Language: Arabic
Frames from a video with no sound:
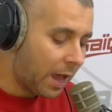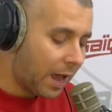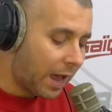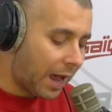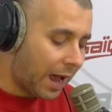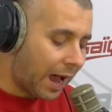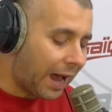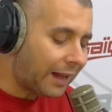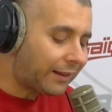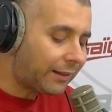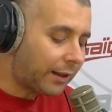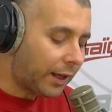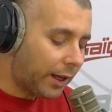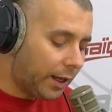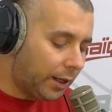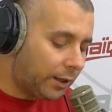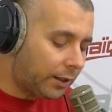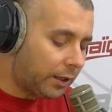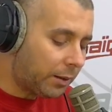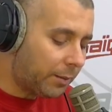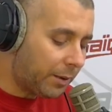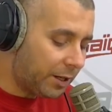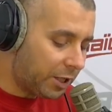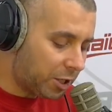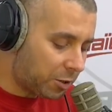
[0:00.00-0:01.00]
حتى
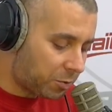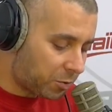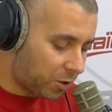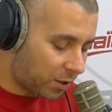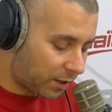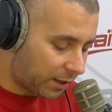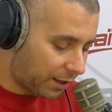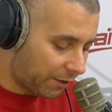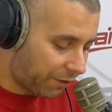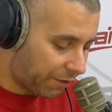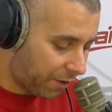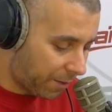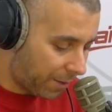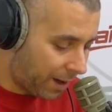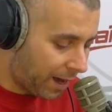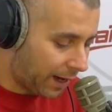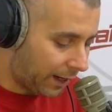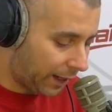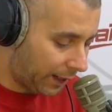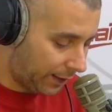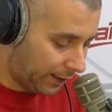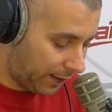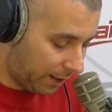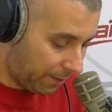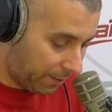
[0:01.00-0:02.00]
أنت مانيش باش نصفي
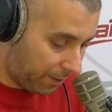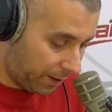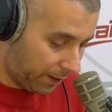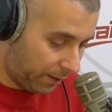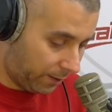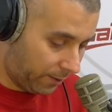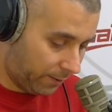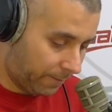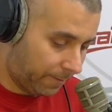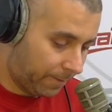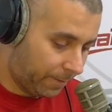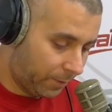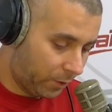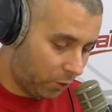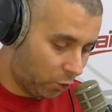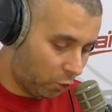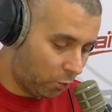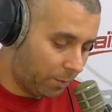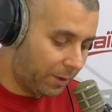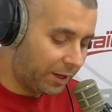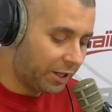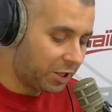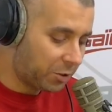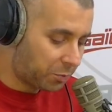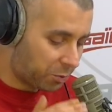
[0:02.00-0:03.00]
معاك حسابات
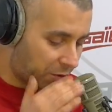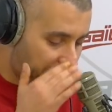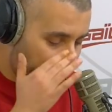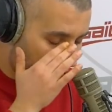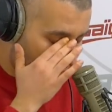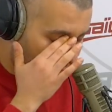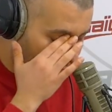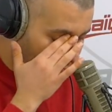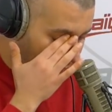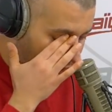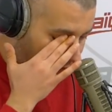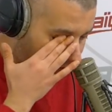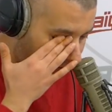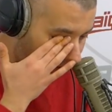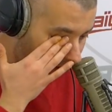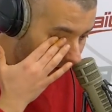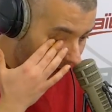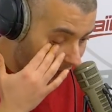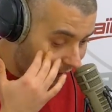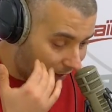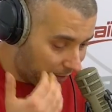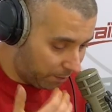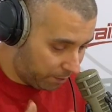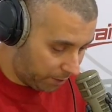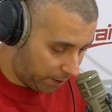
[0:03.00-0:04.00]
ومانيش باش نفرغ
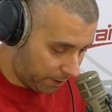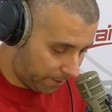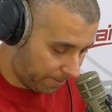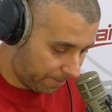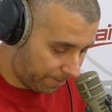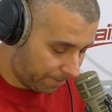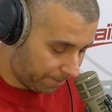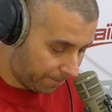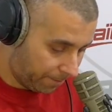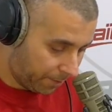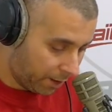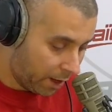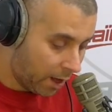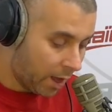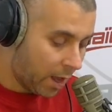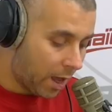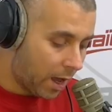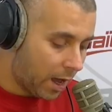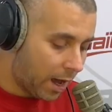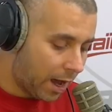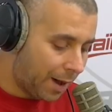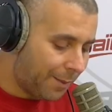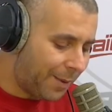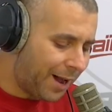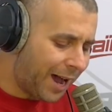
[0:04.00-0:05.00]
فيك قلبي
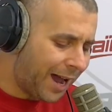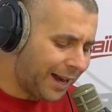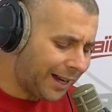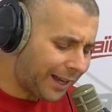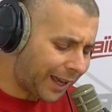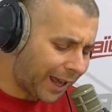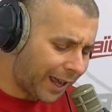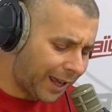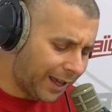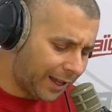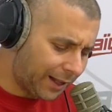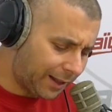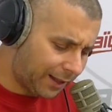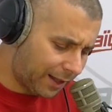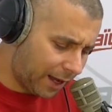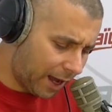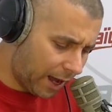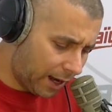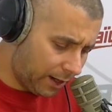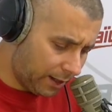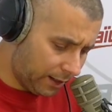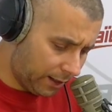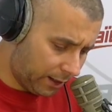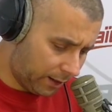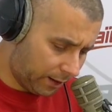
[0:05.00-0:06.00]
أما هاني قيدتها
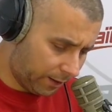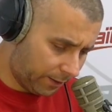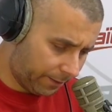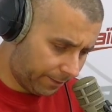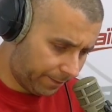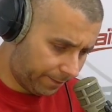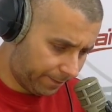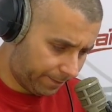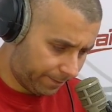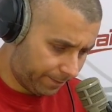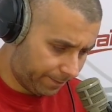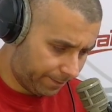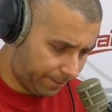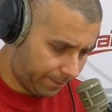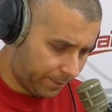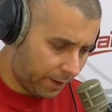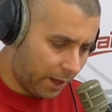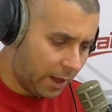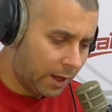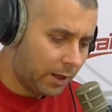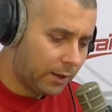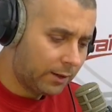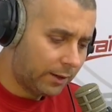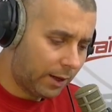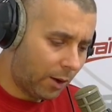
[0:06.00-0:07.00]
عليك
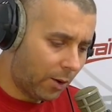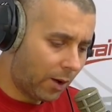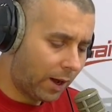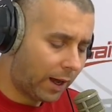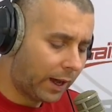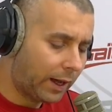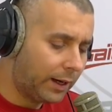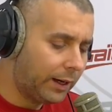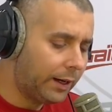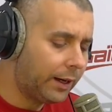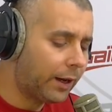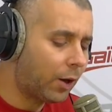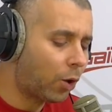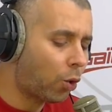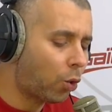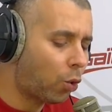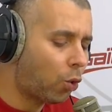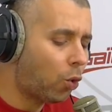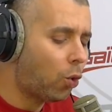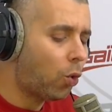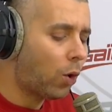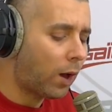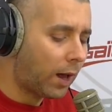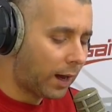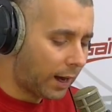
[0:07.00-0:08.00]
توا خلينا
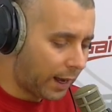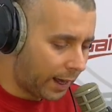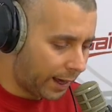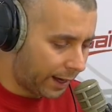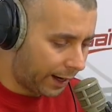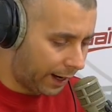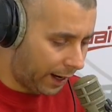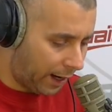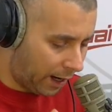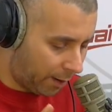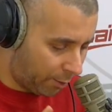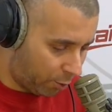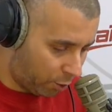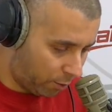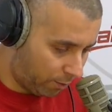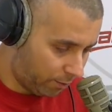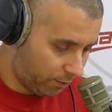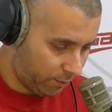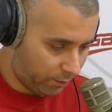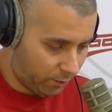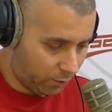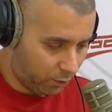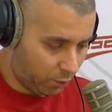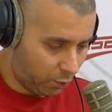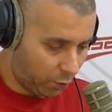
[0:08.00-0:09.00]
نقولوا الله يرحمهم
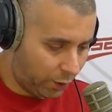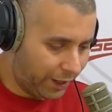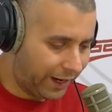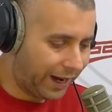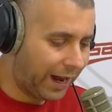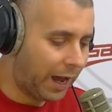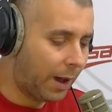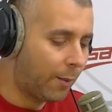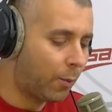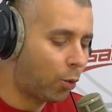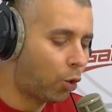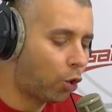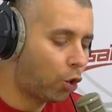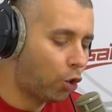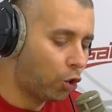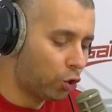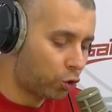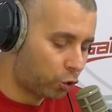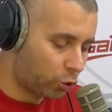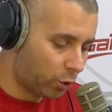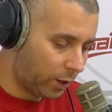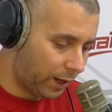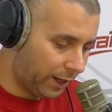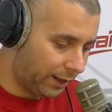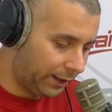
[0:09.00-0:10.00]
ويرحم كل
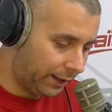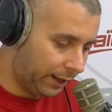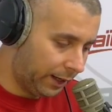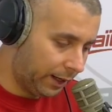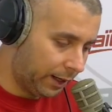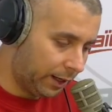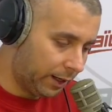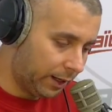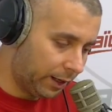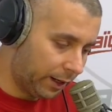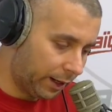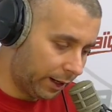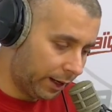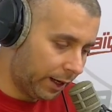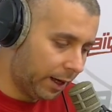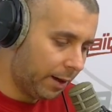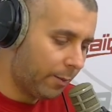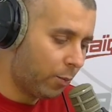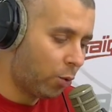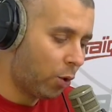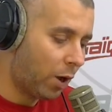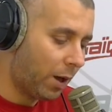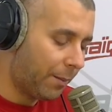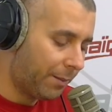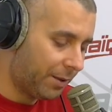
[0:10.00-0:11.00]
شهداء
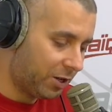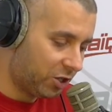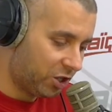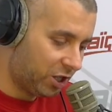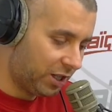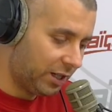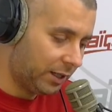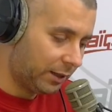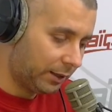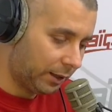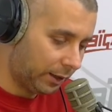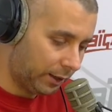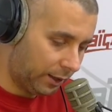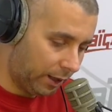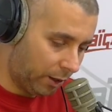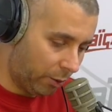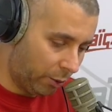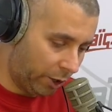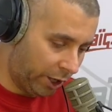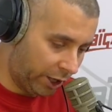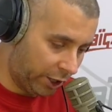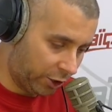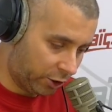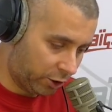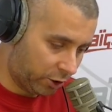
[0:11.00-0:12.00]
الإرهاب وهمجية
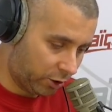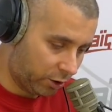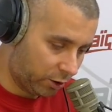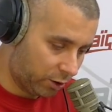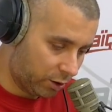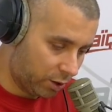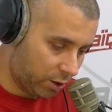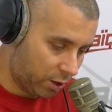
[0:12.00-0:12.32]
الدواعش